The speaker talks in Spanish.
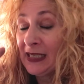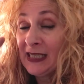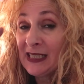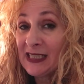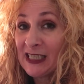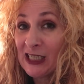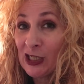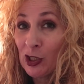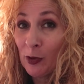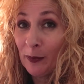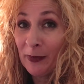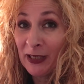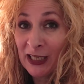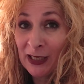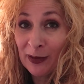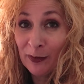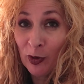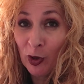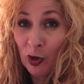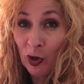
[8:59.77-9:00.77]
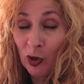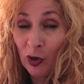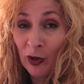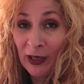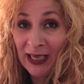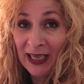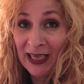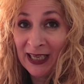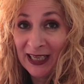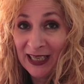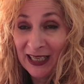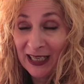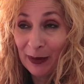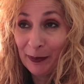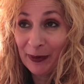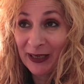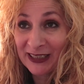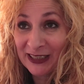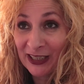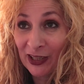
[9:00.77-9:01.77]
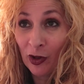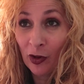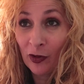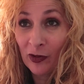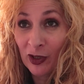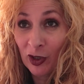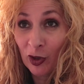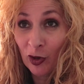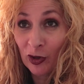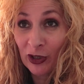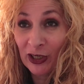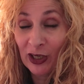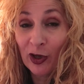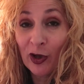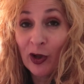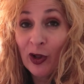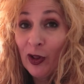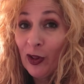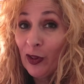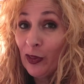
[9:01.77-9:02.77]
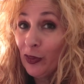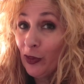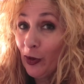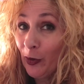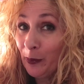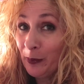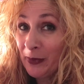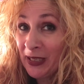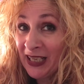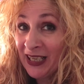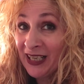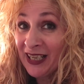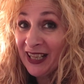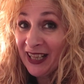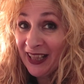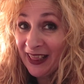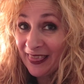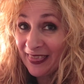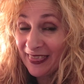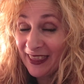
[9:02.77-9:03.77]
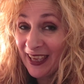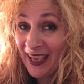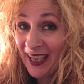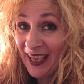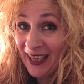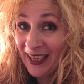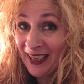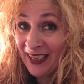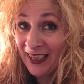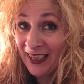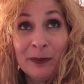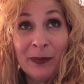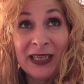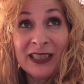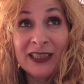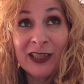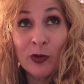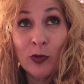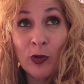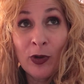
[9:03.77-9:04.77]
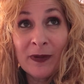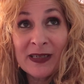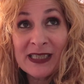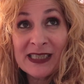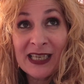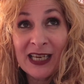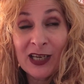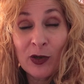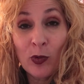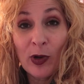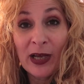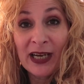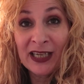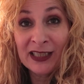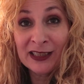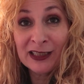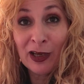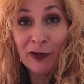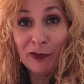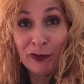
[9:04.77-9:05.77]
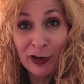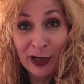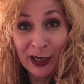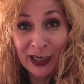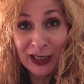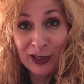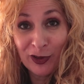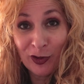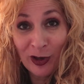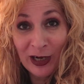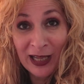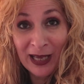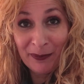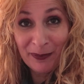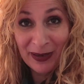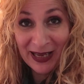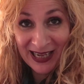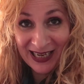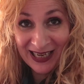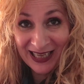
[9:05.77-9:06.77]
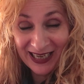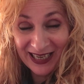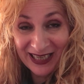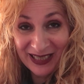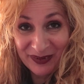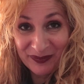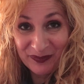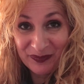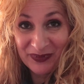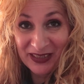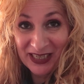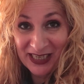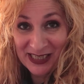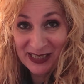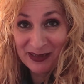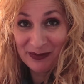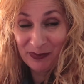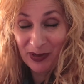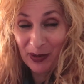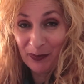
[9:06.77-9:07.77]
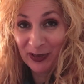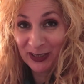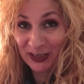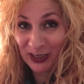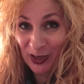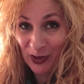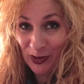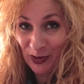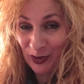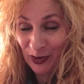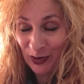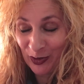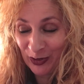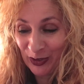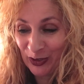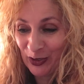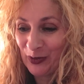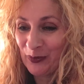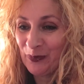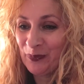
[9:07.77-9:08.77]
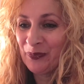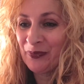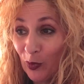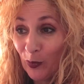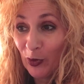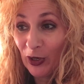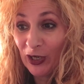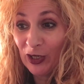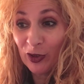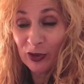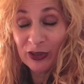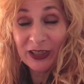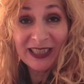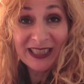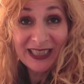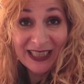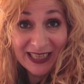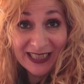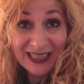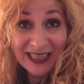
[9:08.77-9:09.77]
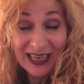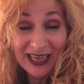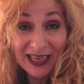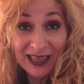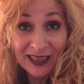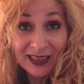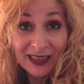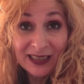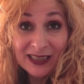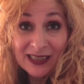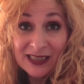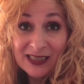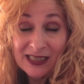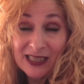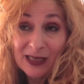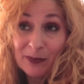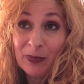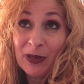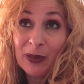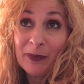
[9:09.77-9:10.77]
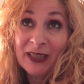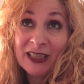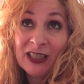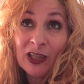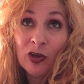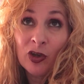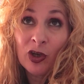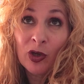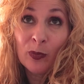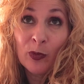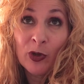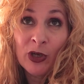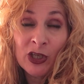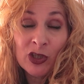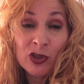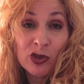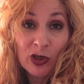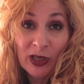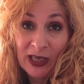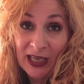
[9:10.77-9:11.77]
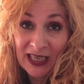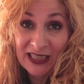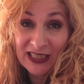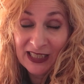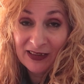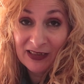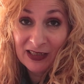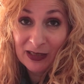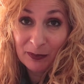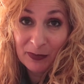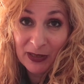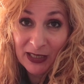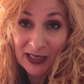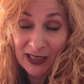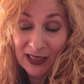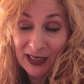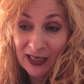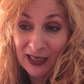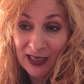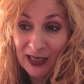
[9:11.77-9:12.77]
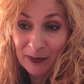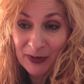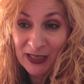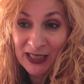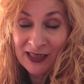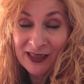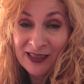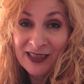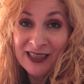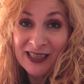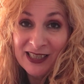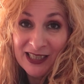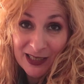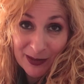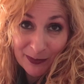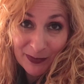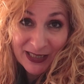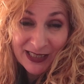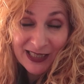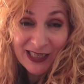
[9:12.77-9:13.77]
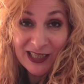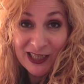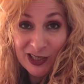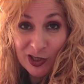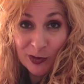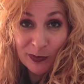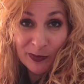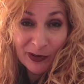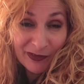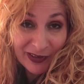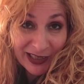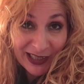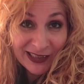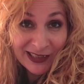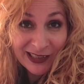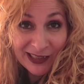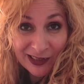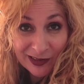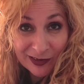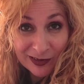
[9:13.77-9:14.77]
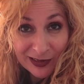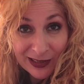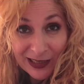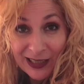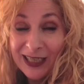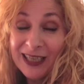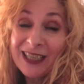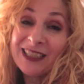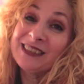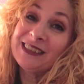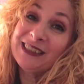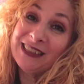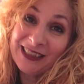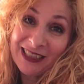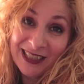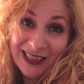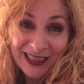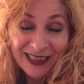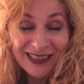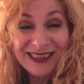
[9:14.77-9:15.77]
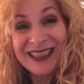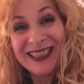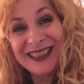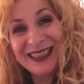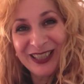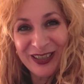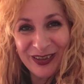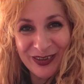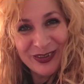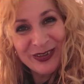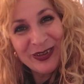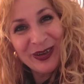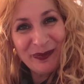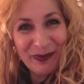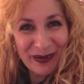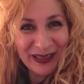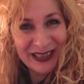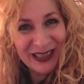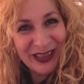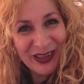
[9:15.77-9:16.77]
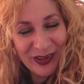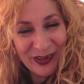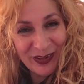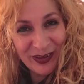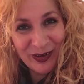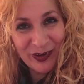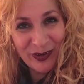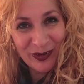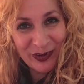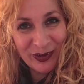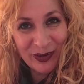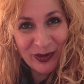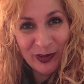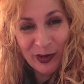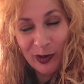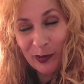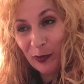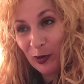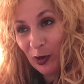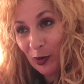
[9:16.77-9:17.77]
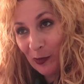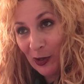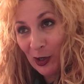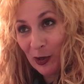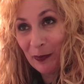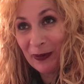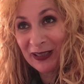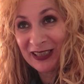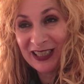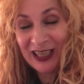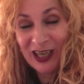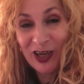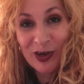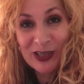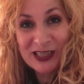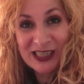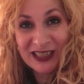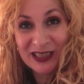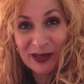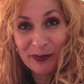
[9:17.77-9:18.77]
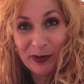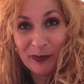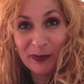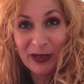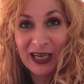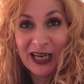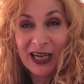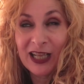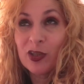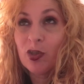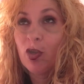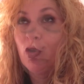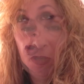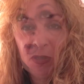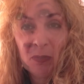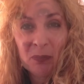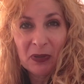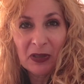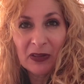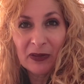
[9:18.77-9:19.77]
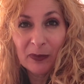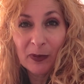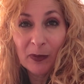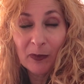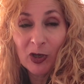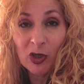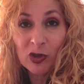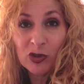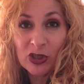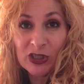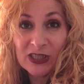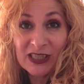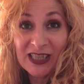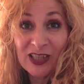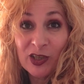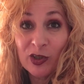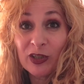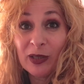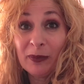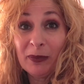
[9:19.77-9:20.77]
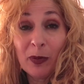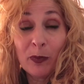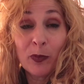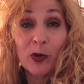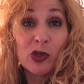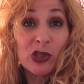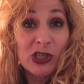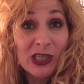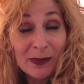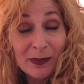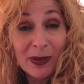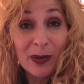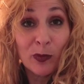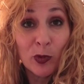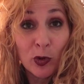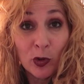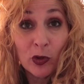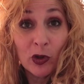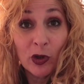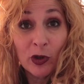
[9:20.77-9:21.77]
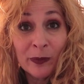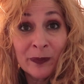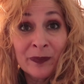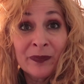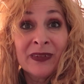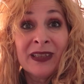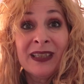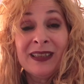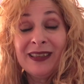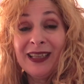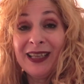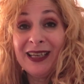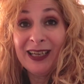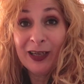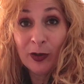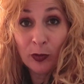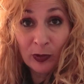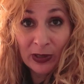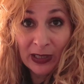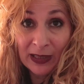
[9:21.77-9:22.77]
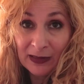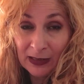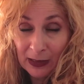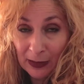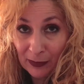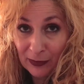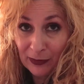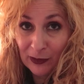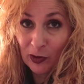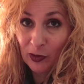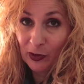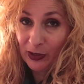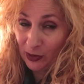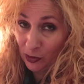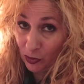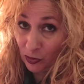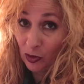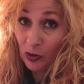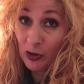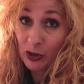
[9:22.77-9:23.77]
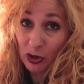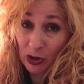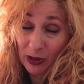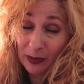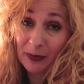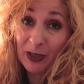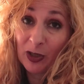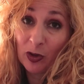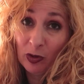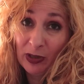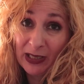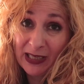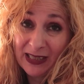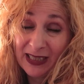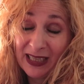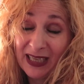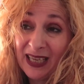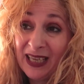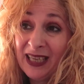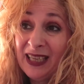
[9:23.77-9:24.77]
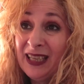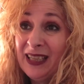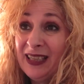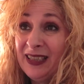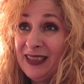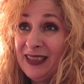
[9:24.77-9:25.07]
Si no me equivoco, es el apartado de correo 2010 29640 Fuengirola, Málaga. Ese es mi apartado de correo. Como él lo tenía ya, Simplemente lo que hemos hecho es añadirme a mí y me ha salido más baratito. Así que ya tengo yo apartado de correo. Digo, por lo menos para tenerlo así este primer año. Pero en principio me lo he hecho así. Digo, también por si me mudo, tener una dirección. Que yo lo he hecho también con la idea